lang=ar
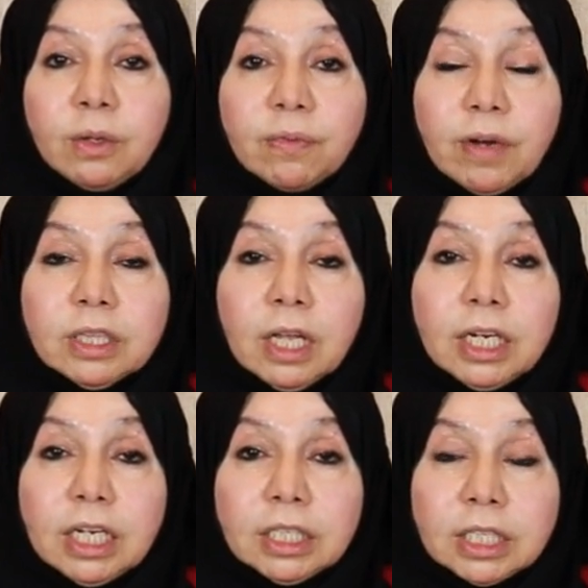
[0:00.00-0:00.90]

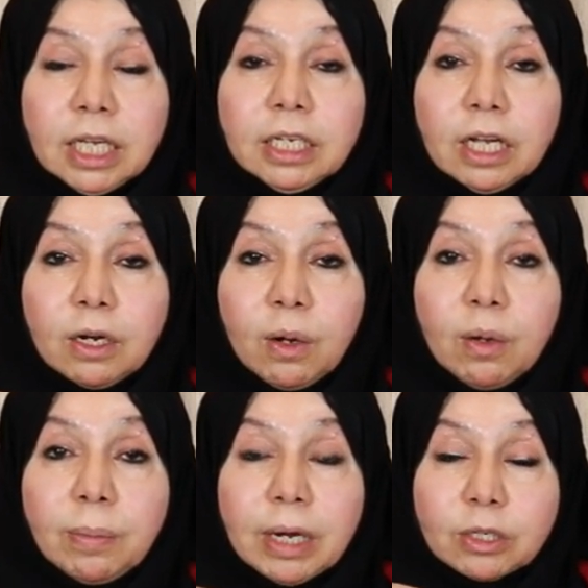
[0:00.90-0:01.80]
يفضل الزنك اللي
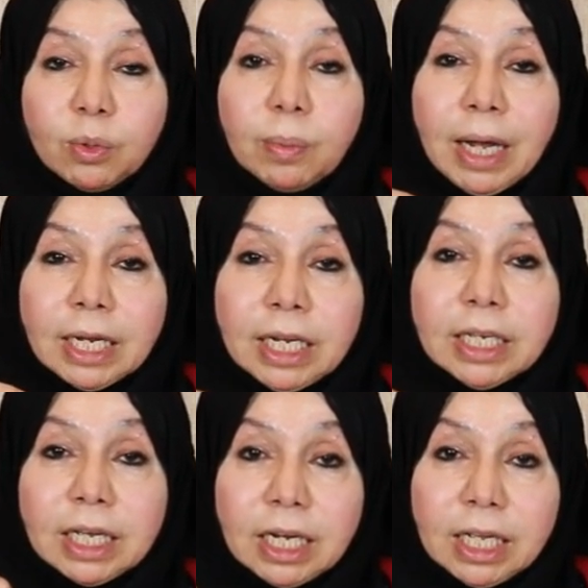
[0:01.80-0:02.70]
هو مكتوب عليه
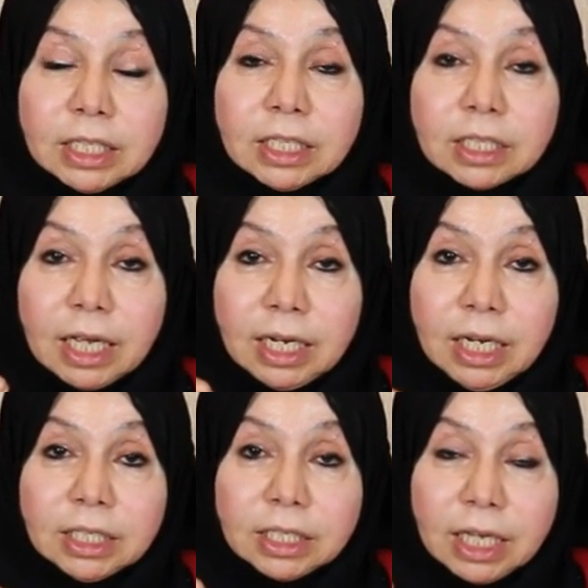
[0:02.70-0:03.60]
كيليتد
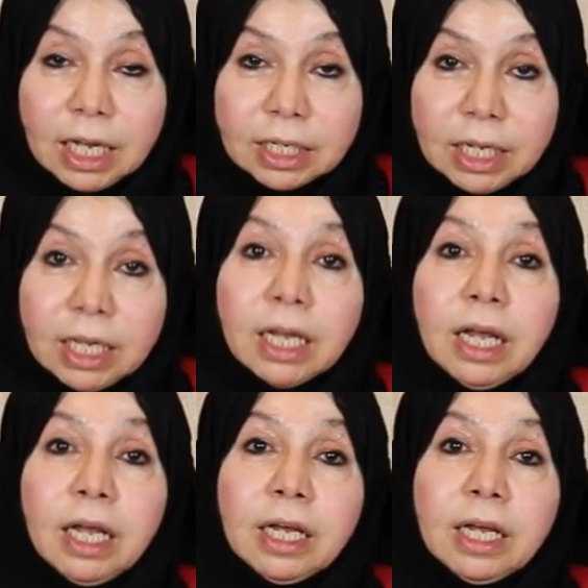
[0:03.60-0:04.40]
كيليتد يعني ايه